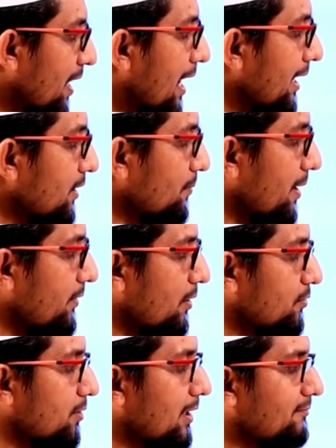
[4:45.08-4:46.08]
அடுத்து
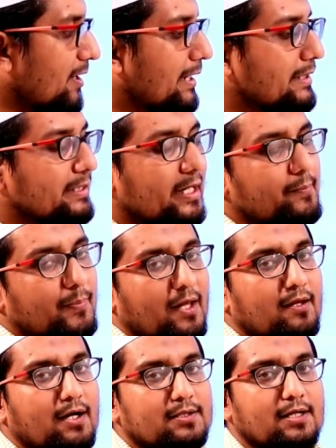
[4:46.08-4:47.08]
பார்த்தீங்கன்னு சொன்னால் வளங்களை
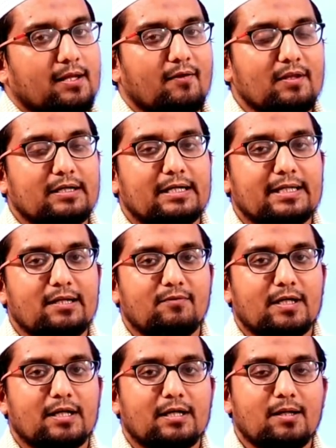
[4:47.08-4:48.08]
பாதுகாத்தல் அதாவது கடல்
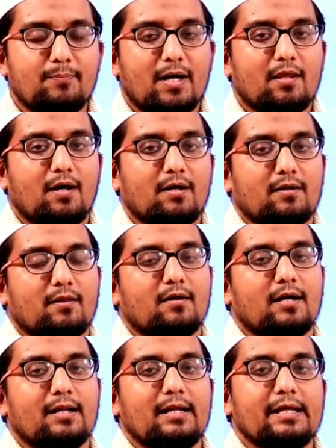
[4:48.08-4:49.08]
வளங்களை பாதுகாக்கிறது
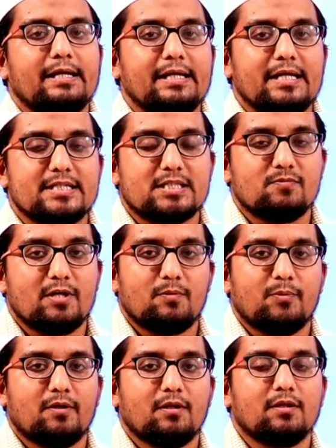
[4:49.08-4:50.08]
கடலில் எண்ணெய் கசிவு
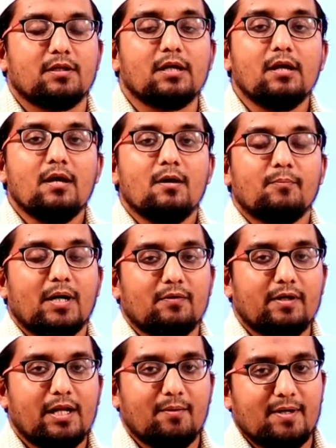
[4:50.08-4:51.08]
ஏற்படுது
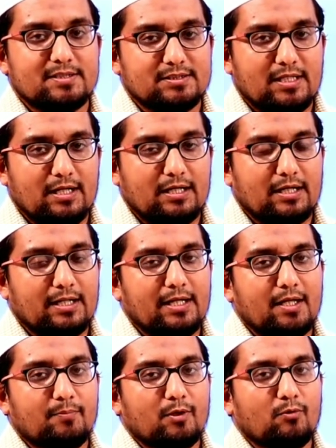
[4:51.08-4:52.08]
பருவநிலை மாற்றத்தால் கடல்
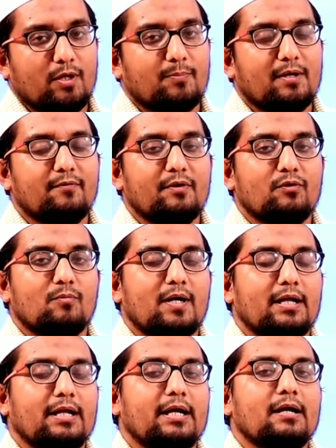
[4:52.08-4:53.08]
ஏற்படக்கூடிய பல்வேறு
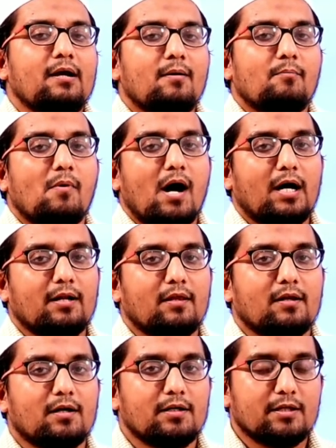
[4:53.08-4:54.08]
விதமான
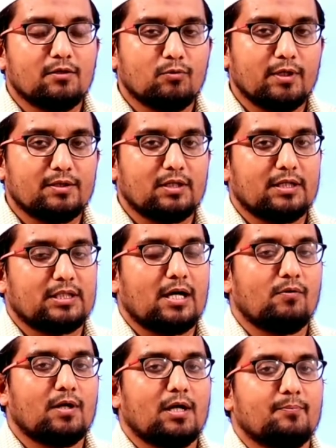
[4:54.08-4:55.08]
மாறுதல்கள் இது குறித்த
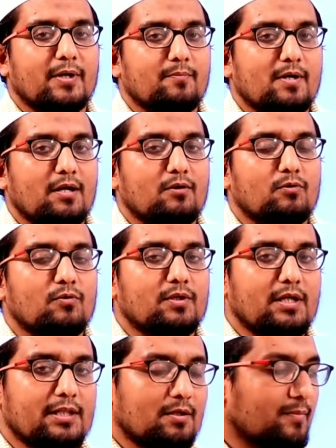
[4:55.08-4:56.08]
தகவல்களை பரிமாறிக்கொள்ளும்
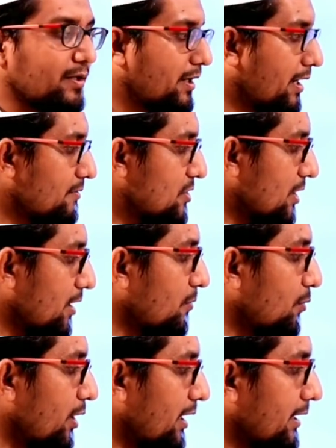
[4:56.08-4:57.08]
கொள்வது இந்த மாதிரியான விஷயங்களை
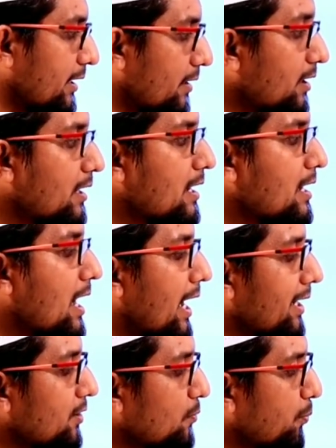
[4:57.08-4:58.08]
முன்னெடுக்கிறது
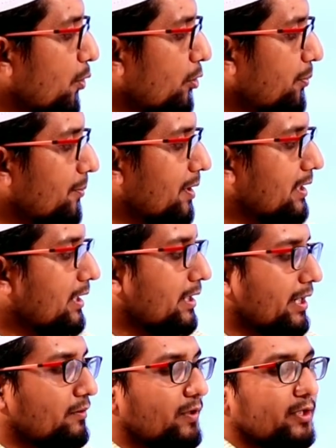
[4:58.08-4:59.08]
அடுத்து பொறுப்புமிக்க
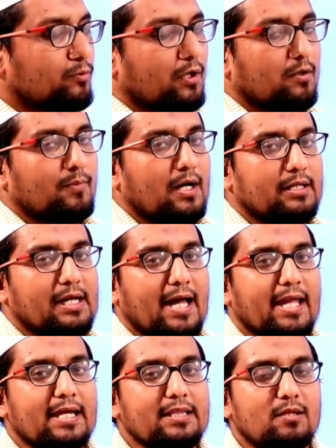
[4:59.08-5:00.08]
கடல் வழி தொடர்பு ஆகிய
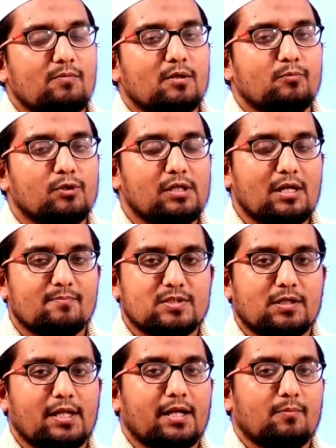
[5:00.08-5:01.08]
ஐந்து மிக முக்கிய
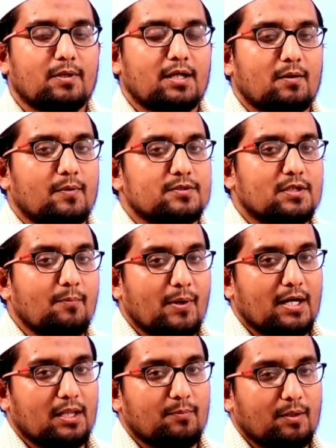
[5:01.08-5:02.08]
அம்சங்கள் என்ன பண்ணார் அப்படின்னு சொன்னால்
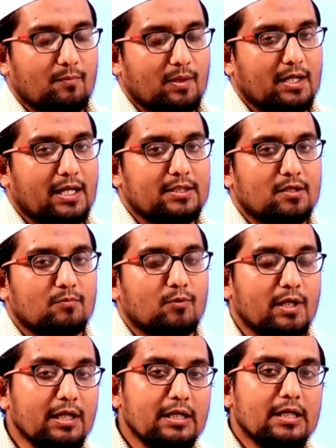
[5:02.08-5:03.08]
பாரத பிரதமர் நரேந்திர
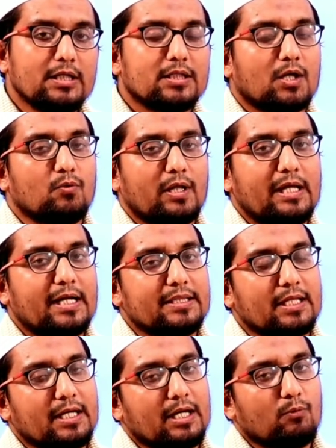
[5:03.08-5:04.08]
மோடி தன்னுடைய
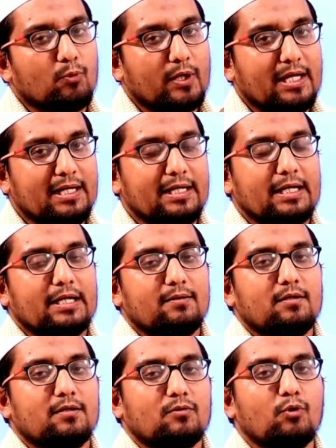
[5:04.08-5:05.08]
அந்த உரையில்
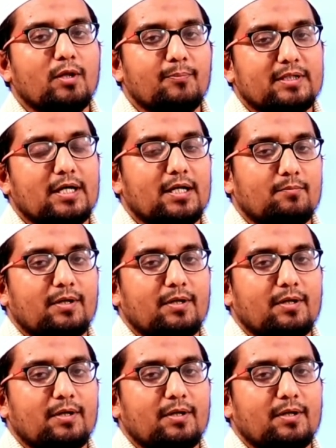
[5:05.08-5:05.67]
குறிப்பிட்டார்